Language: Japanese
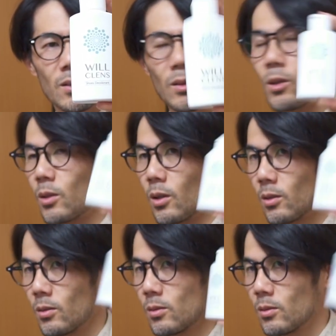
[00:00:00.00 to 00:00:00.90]
だって、
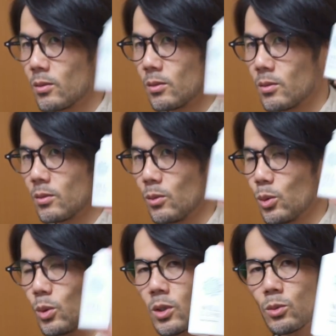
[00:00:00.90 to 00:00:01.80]

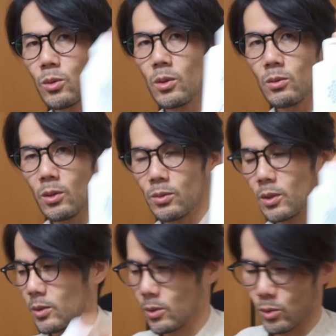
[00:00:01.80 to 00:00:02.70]
音が聞こえないぐらいふか
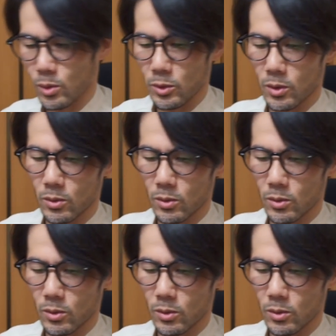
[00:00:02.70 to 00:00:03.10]
ふかの粉みたい